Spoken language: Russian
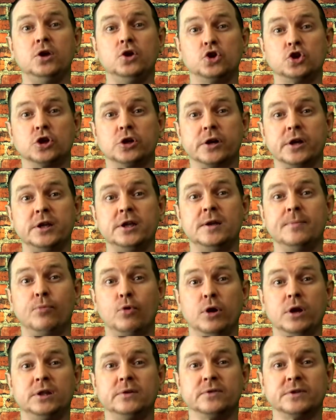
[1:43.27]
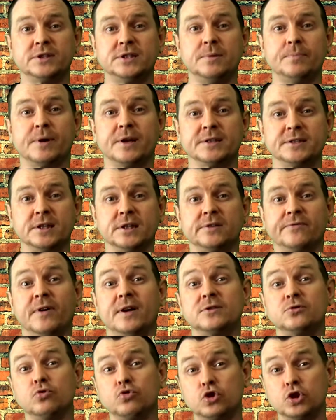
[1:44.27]
и жиры не более 20%
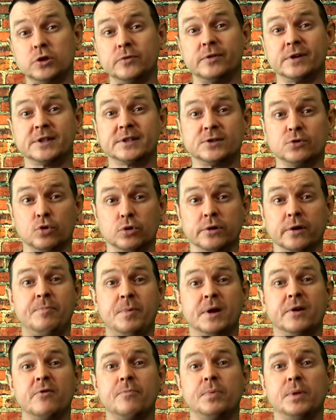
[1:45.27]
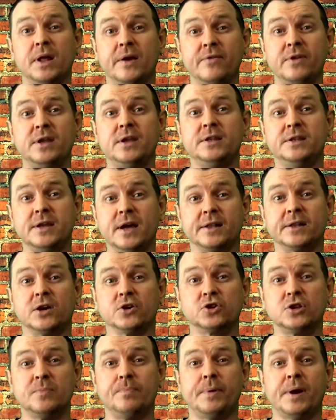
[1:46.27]
отсутственного рациона. В первой половине дня
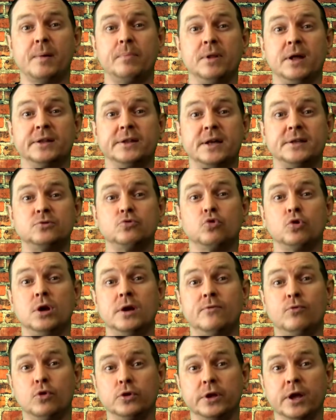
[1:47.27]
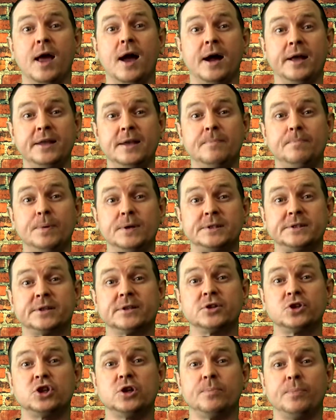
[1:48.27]
должны преобладать углеводы. Они
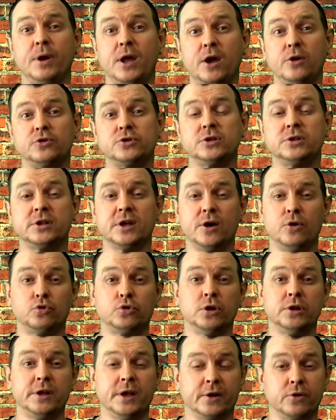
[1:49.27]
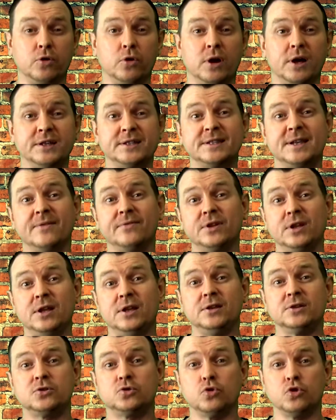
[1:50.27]
быстро расщепляются и дают энергию.
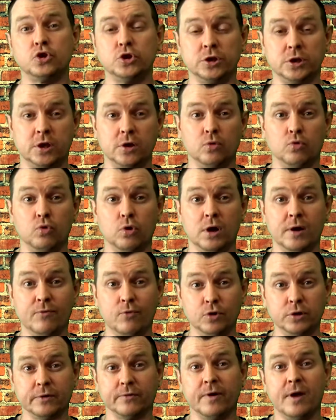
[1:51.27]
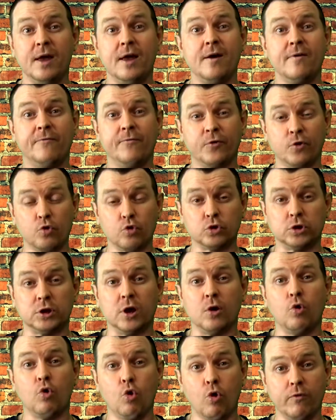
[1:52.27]
Основные источники углеводов –
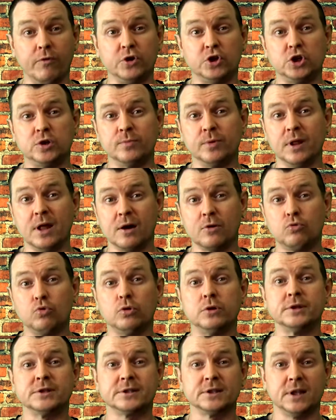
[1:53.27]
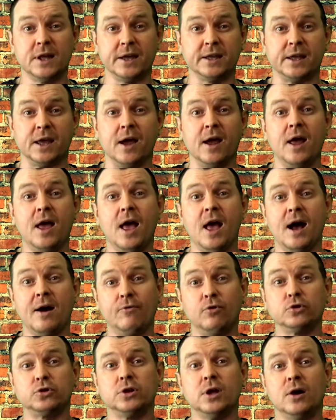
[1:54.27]
фрукты, овощи, молоко, злаки. А
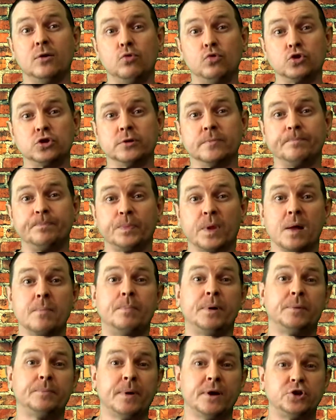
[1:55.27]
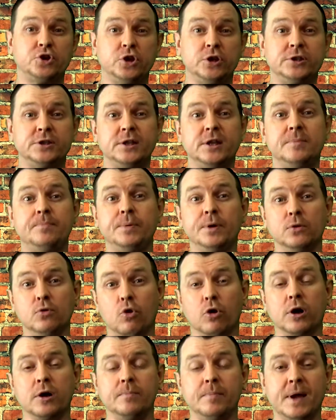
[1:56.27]
вот на ужин Предпочтительный
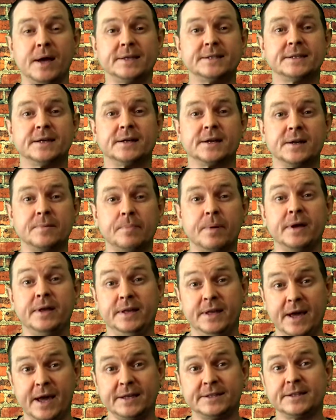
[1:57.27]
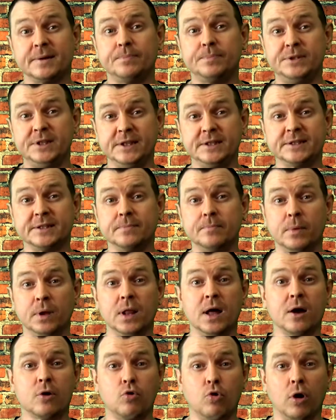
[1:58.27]
белок – мясо, рыба, яйца, птица,
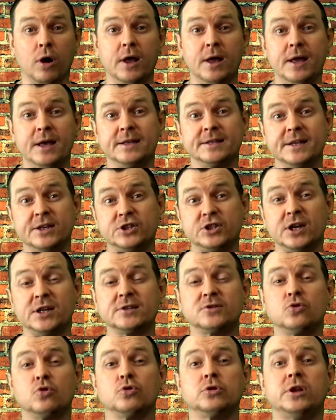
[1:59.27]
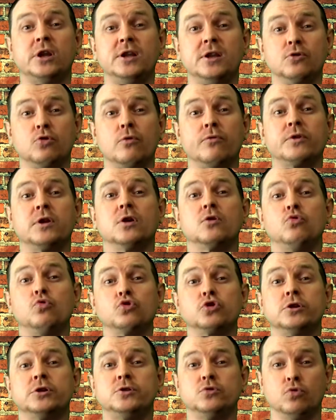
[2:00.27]
молоко. За час до тренировки
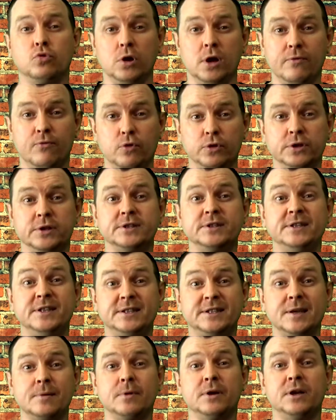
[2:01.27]
кушайте углеводы с низким